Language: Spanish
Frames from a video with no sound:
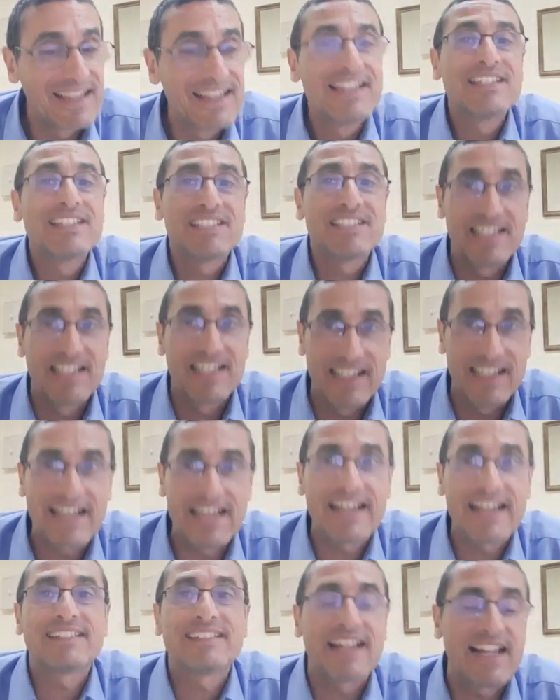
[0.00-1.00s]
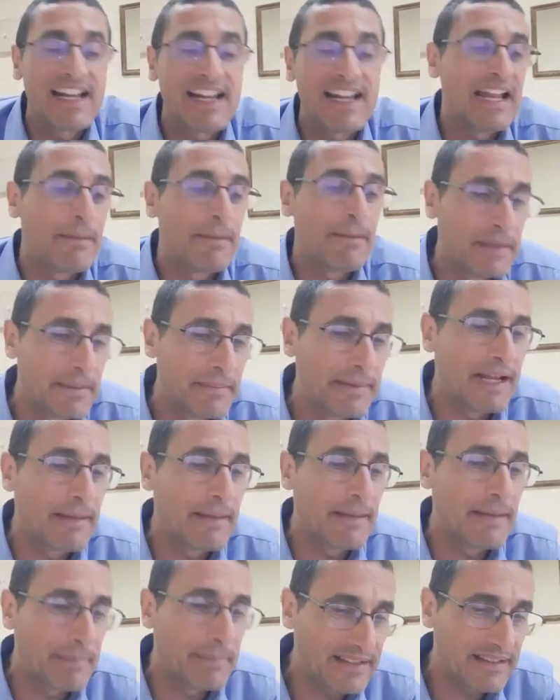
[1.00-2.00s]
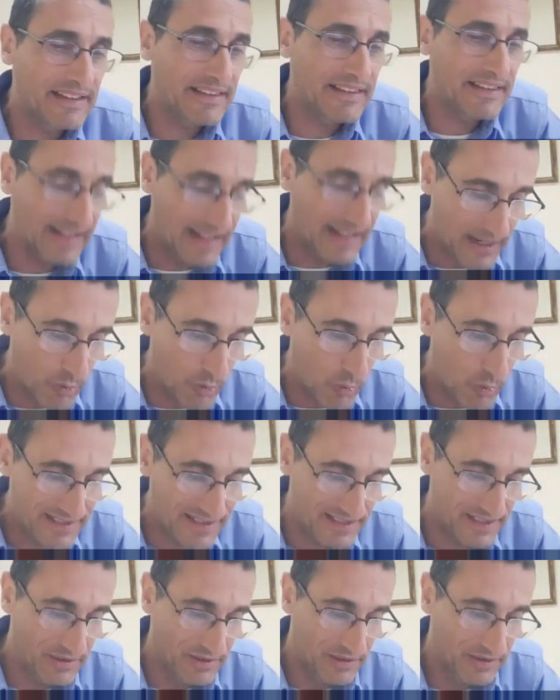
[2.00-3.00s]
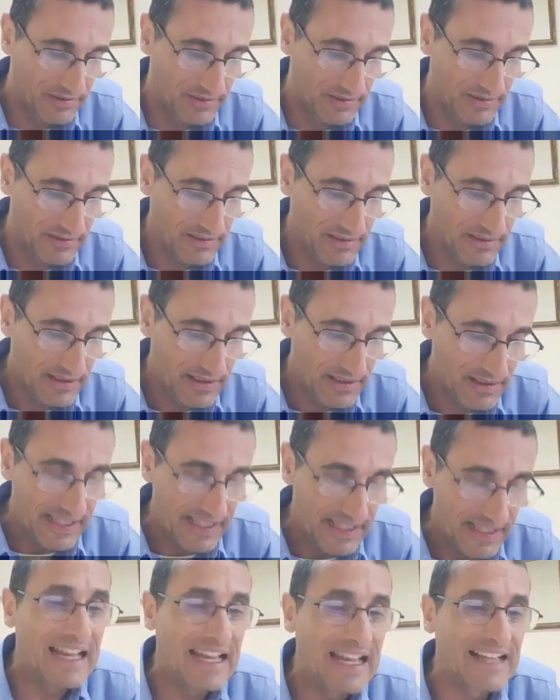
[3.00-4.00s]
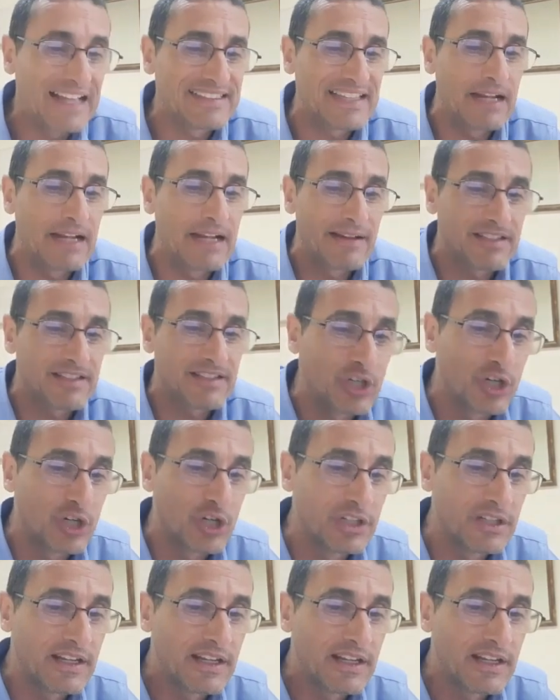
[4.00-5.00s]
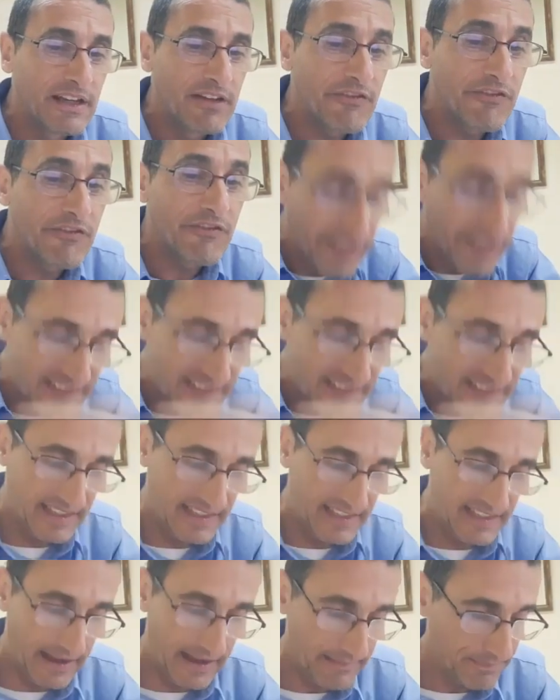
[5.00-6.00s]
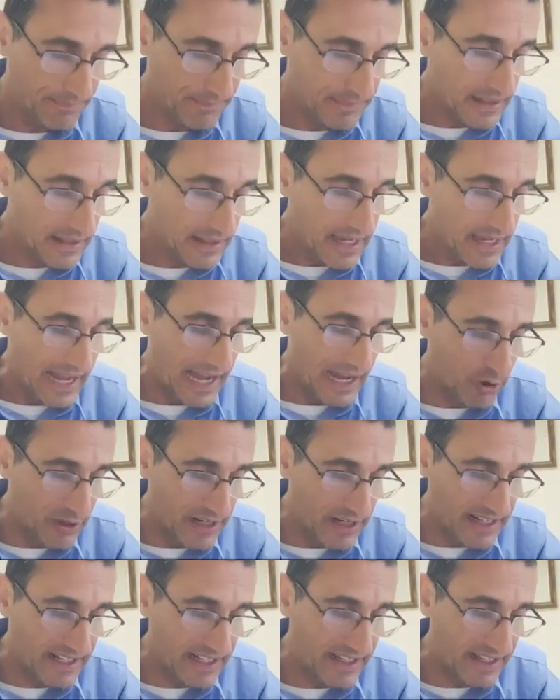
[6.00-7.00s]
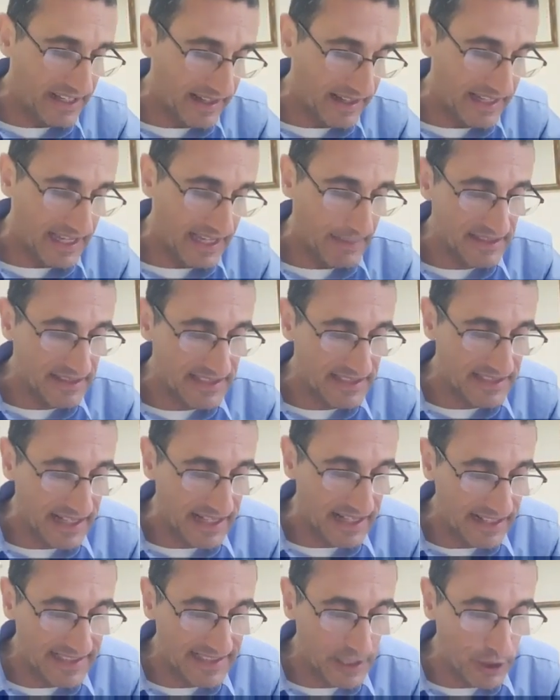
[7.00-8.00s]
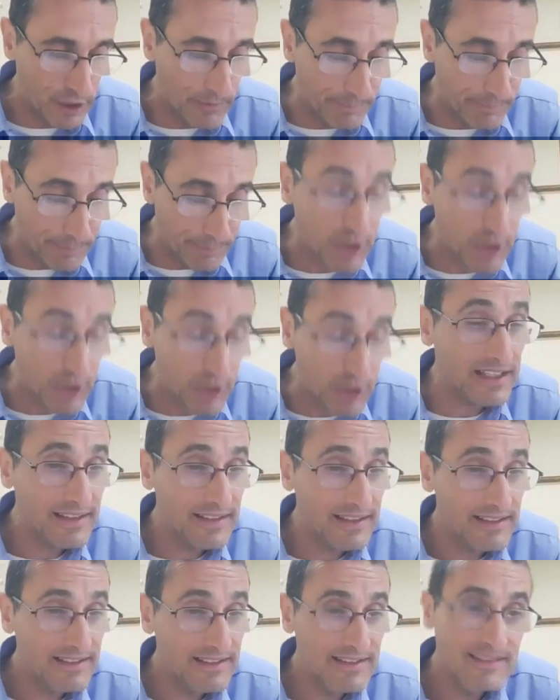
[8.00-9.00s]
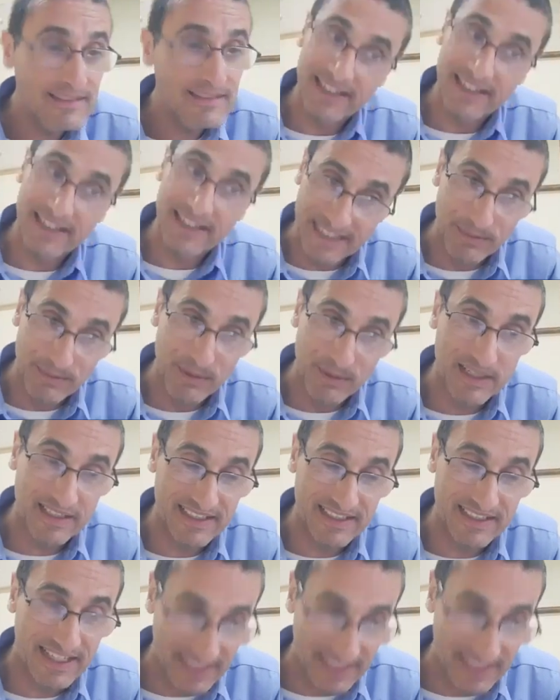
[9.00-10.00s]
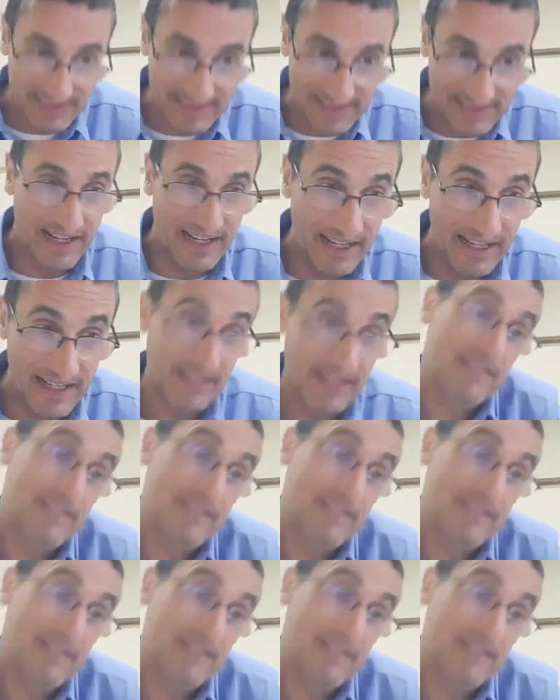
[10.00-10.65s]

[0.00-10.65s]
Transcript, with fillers: llegar a Israel es la primera parte de la ecuación. Es la salvación física. Ahora queda que a Israel se comporte. ¿Qué tenemos que hacer aquí en Israel?